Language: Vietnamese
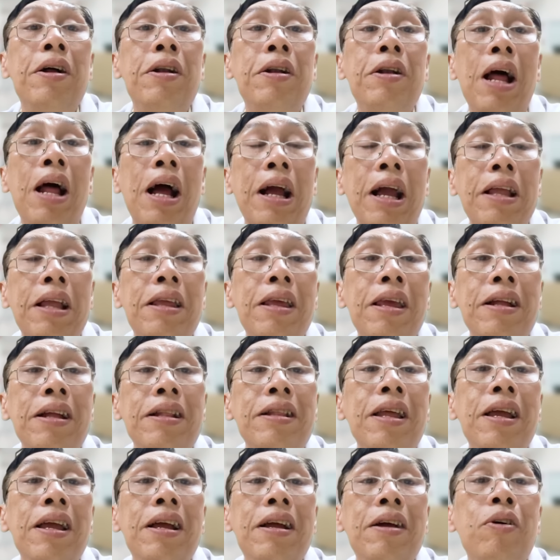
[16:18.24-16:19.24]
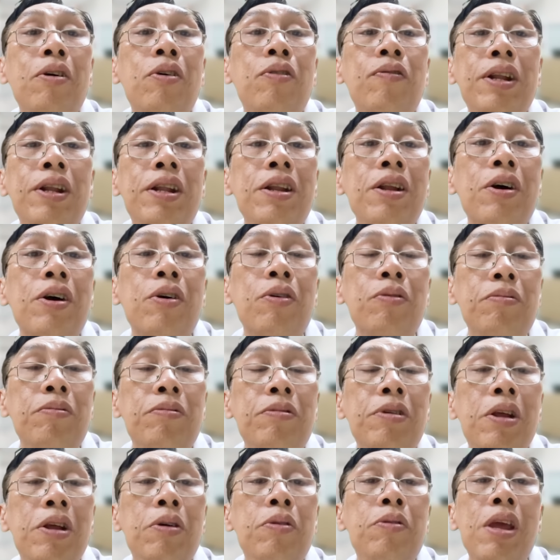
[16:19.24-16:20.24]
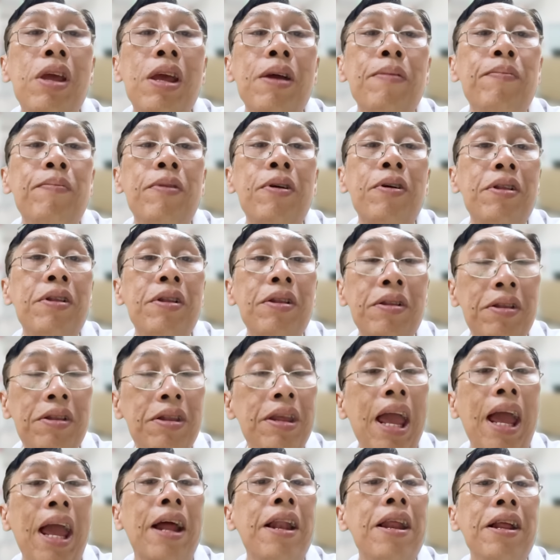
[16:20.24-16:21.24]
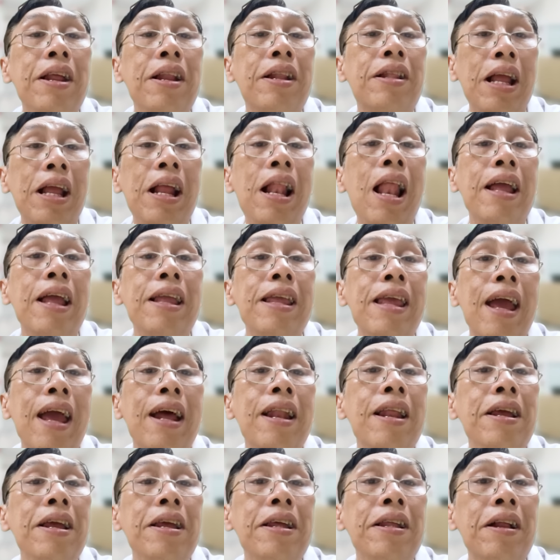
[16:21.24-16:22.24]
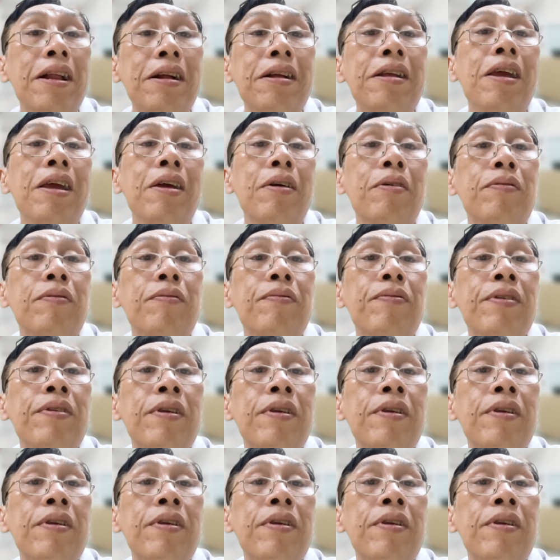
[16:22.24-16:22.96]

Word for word: là cái diễn tiến covid nó cũng nếu nhiễm nó nhẹ đi tỷ lệ nhẹ đi rất nhiều